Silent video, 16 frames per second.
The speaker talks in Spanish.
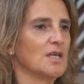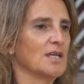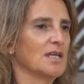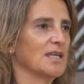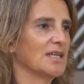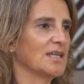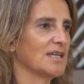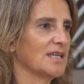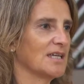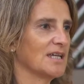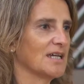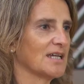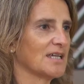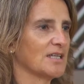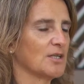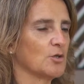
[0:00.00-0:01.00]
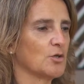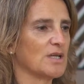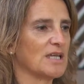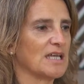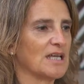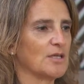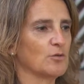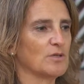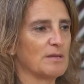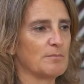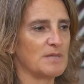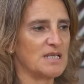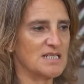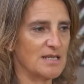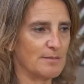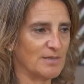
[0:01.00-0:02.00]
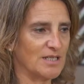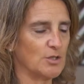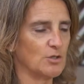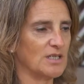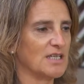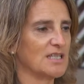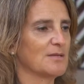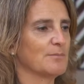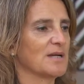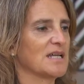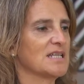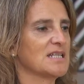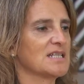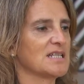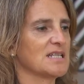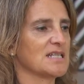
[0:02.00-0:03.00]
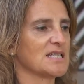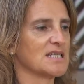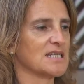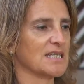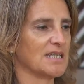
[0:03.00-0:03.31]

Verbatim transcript: Eh, creo que hay una inmensa mayoría de países